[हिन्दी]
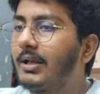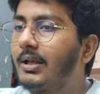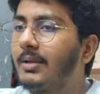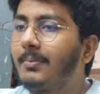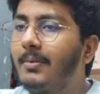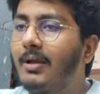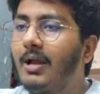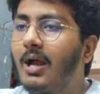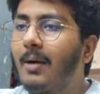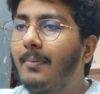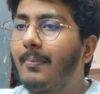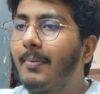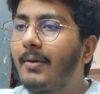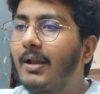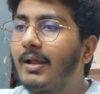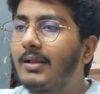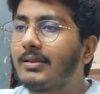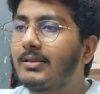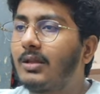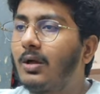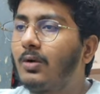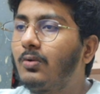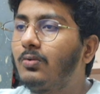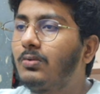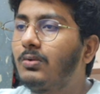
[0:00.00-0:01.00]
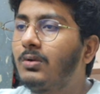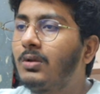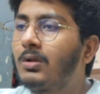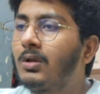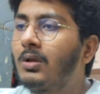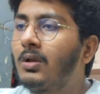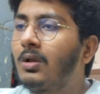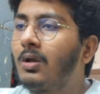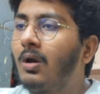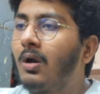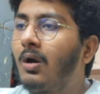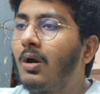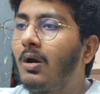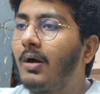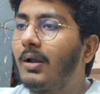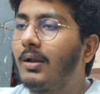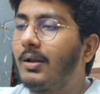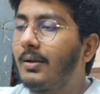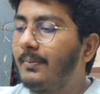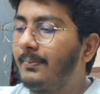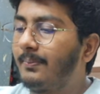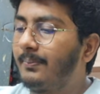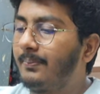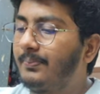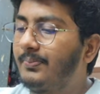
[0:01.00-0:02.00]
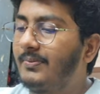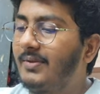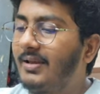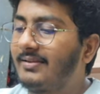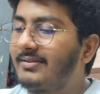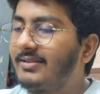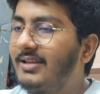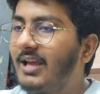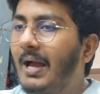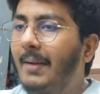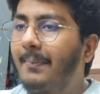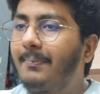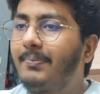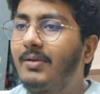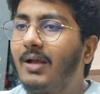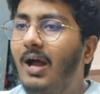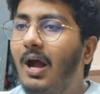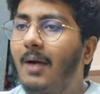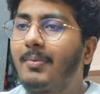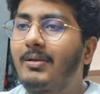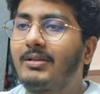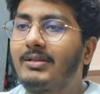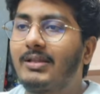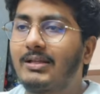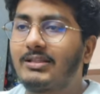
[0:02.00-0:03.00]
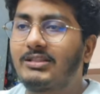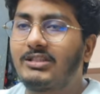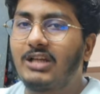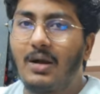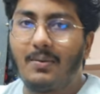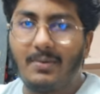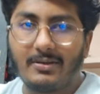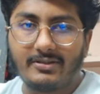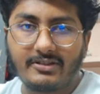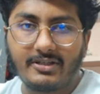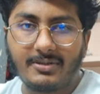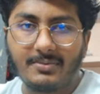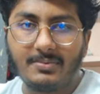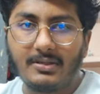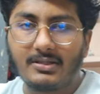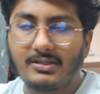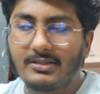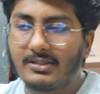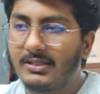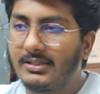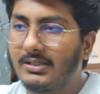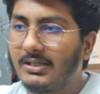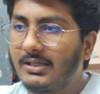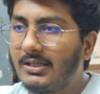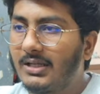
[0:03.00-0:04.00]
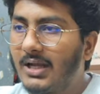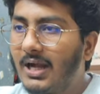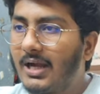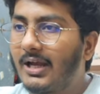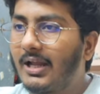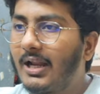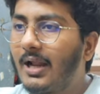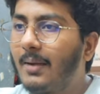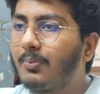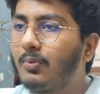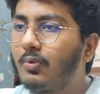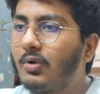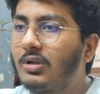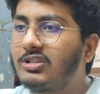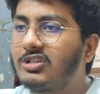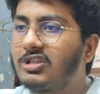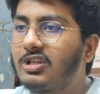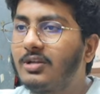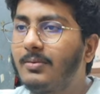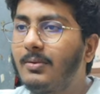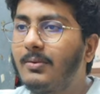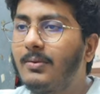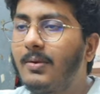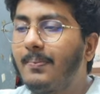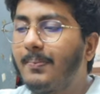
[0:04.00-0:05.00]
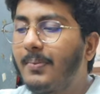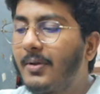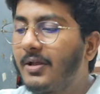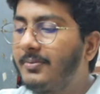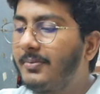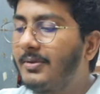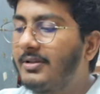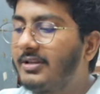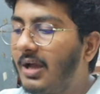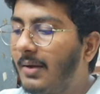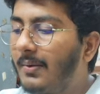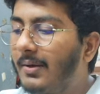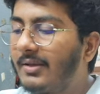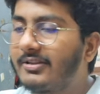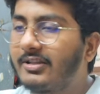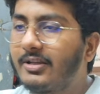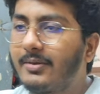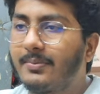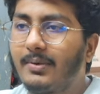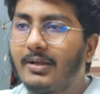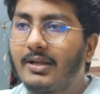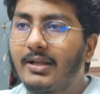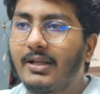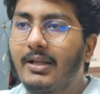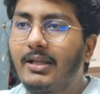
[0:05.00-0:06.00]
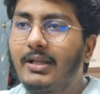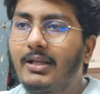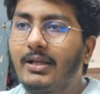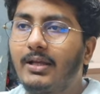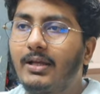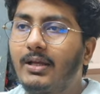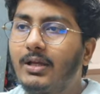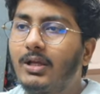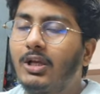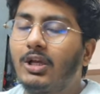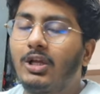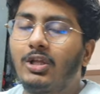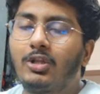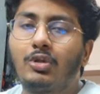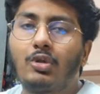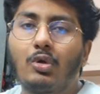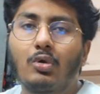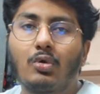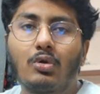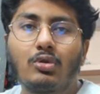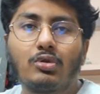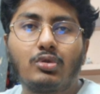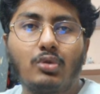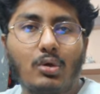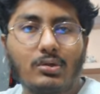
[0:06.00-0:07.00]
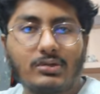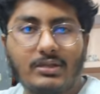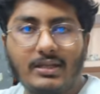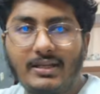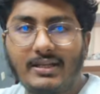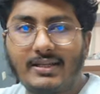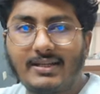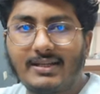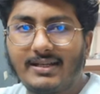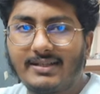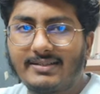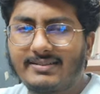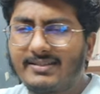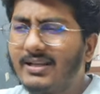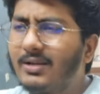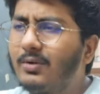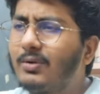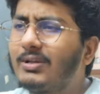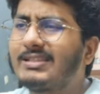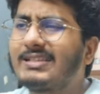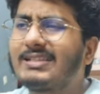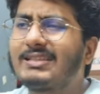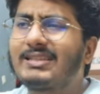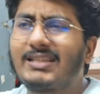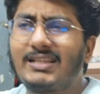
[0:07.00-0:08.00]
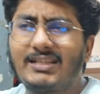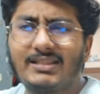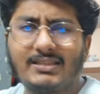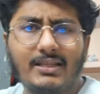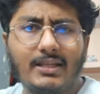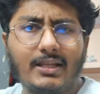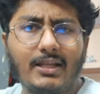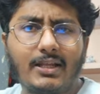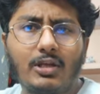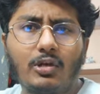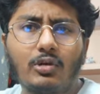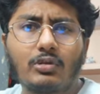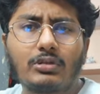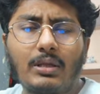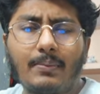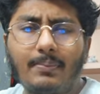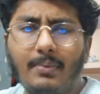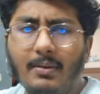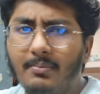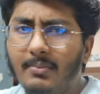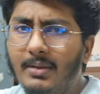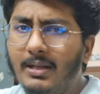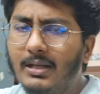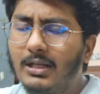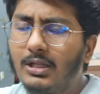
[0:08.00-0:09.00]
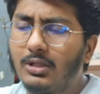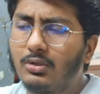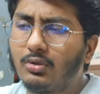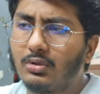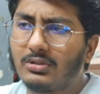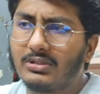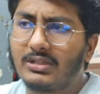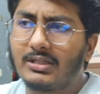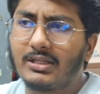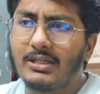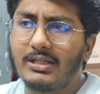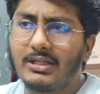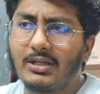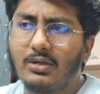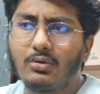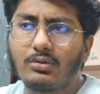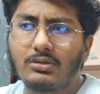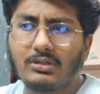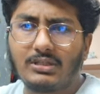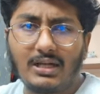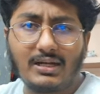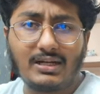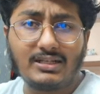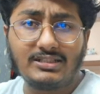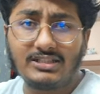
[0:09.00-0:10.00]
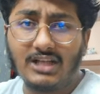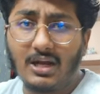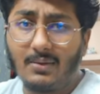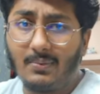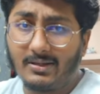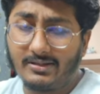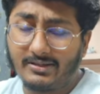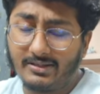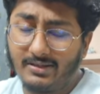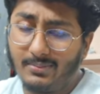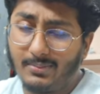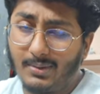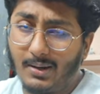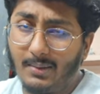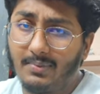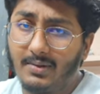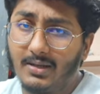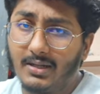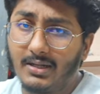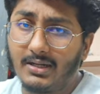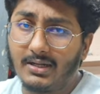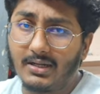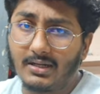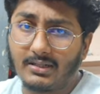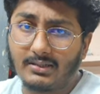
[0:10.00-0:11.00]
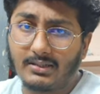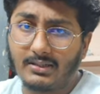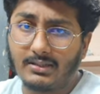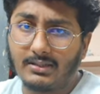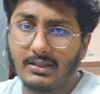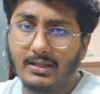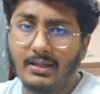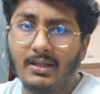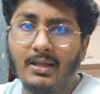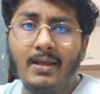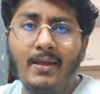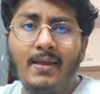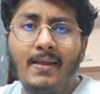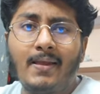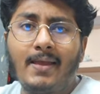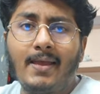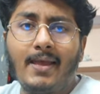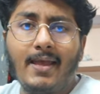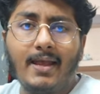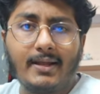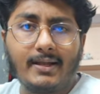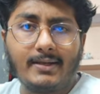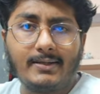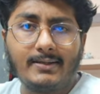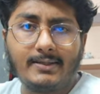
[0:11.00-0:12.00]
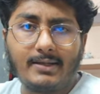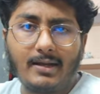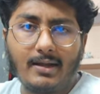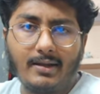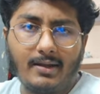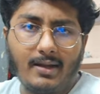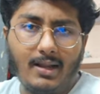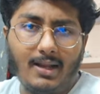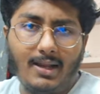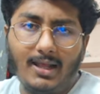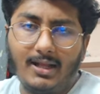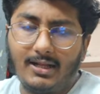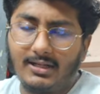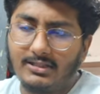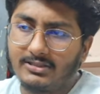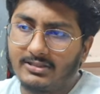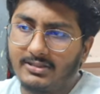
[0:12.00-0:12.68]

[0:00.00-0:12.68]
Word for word: के लिए मैं यहाँ पर आता हूँ और जैसे आप अभी तक जावास्क्रिप्ट लिखते थे अगर आपको एच वेब पेज में जावास्क्रिप्ट लिखनी है देखो दो तरीके से वैसे तीन तरीके होते हैं पर मेनली दो तरीके होते हैं अगर जावास्क्रिप्ट आप लिंक करते थे एक इंटरनल एक